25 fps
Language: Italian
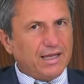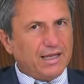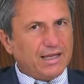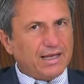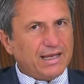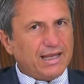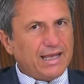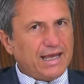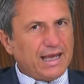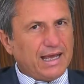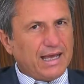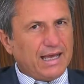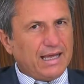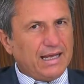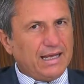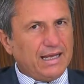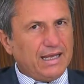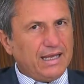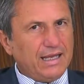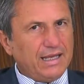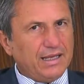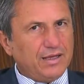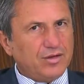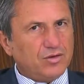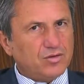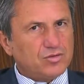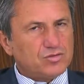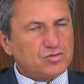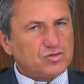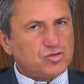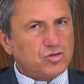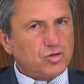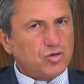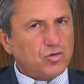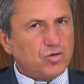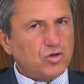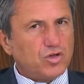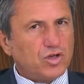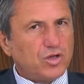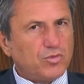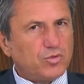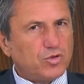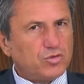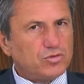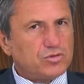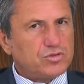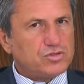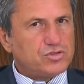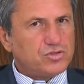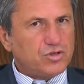reale, non solo quello della
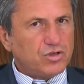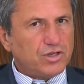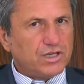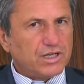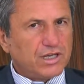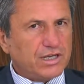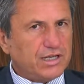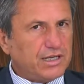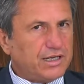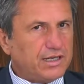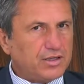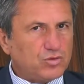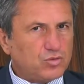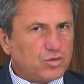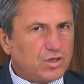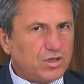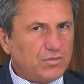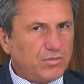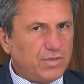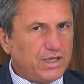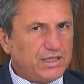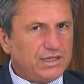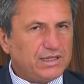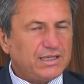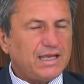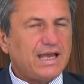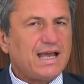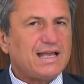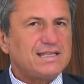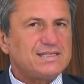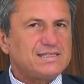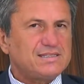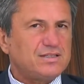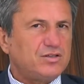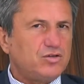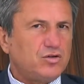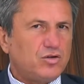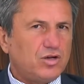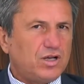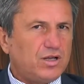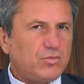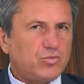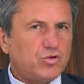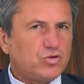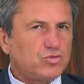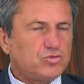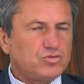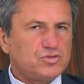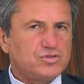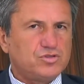produzione, che naturalmente, anzi non la
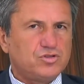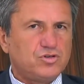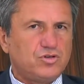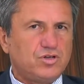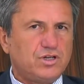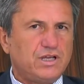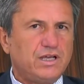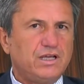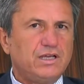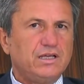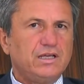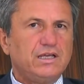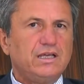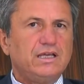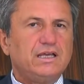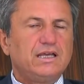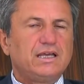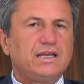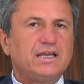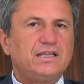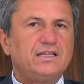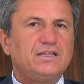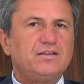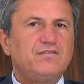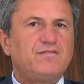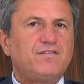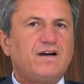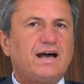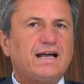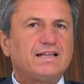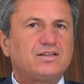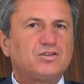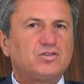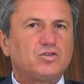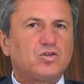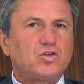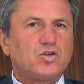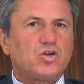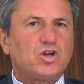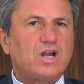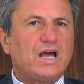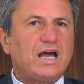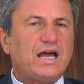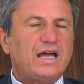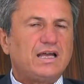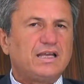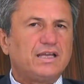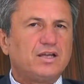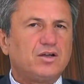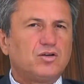produzione, che di fatto non
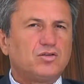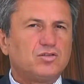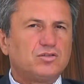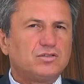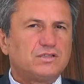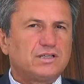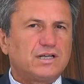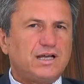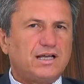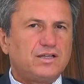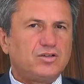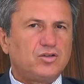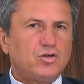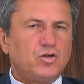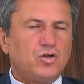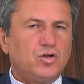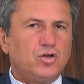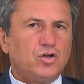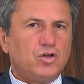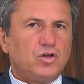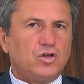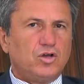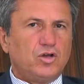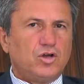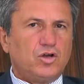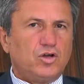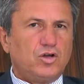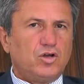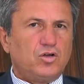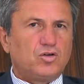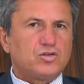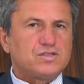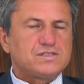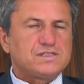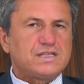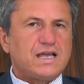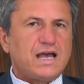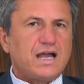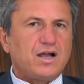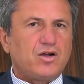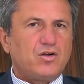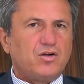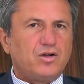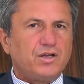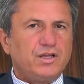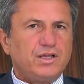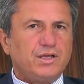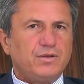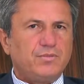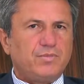ha incontrato eh,
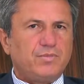ostacoli